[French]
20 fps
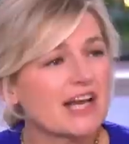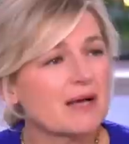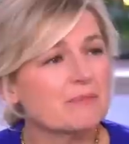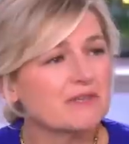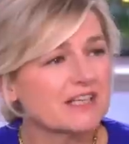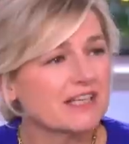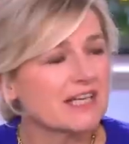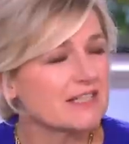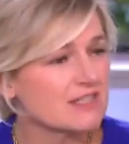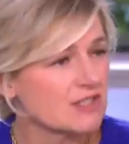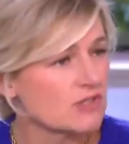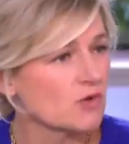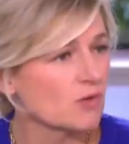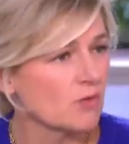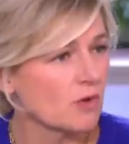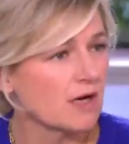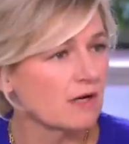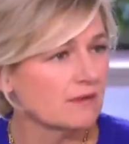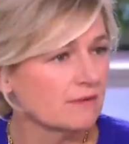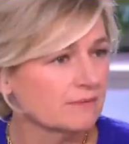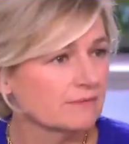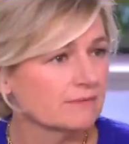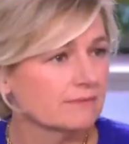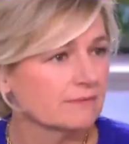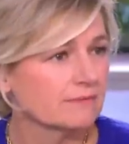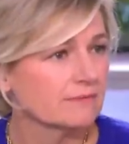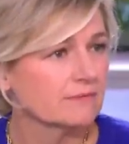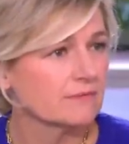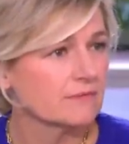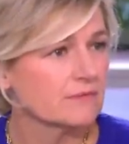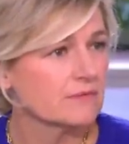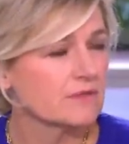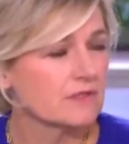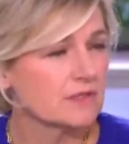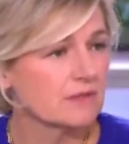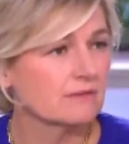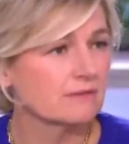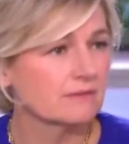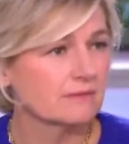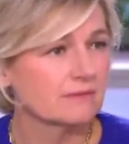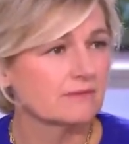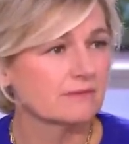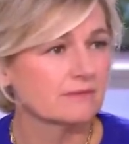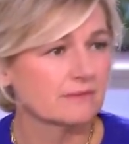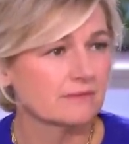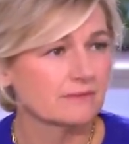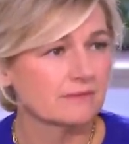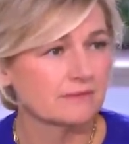l'application. Hein. Je pense que tous les médias de